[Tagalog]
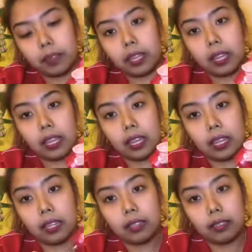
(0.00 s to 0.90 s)

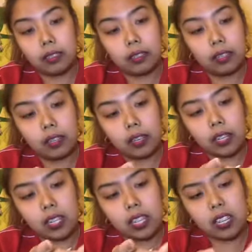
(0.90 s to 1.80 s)
Ayan.
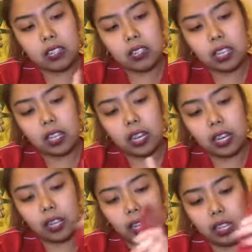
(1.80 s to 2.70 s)
Konting-konti
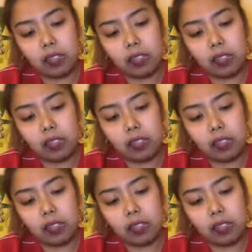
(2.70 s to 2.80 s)
lang yan.